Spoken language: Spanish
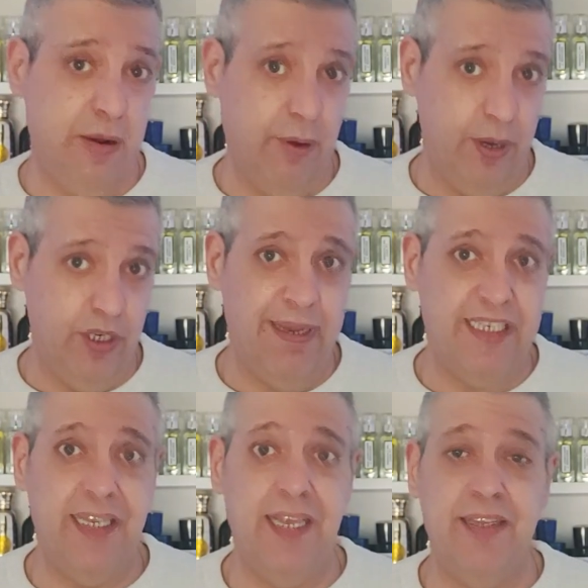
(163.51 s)
Aunque no
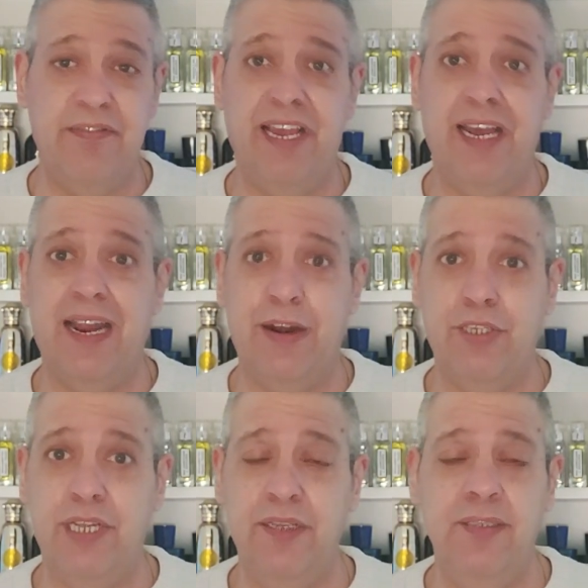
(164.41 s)
sepáis identificar la
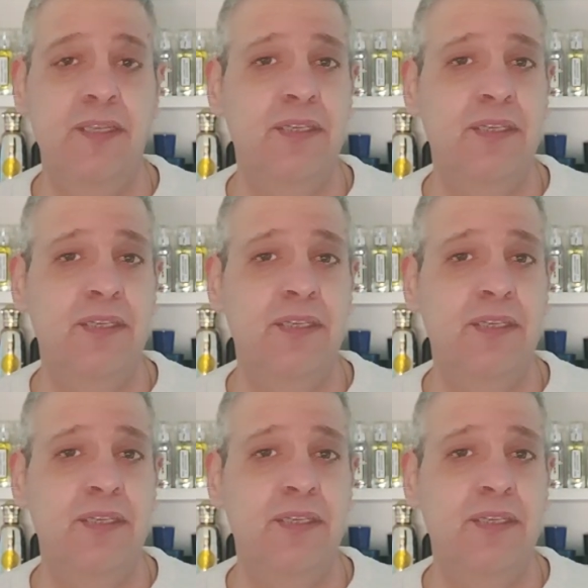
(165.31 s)
nota,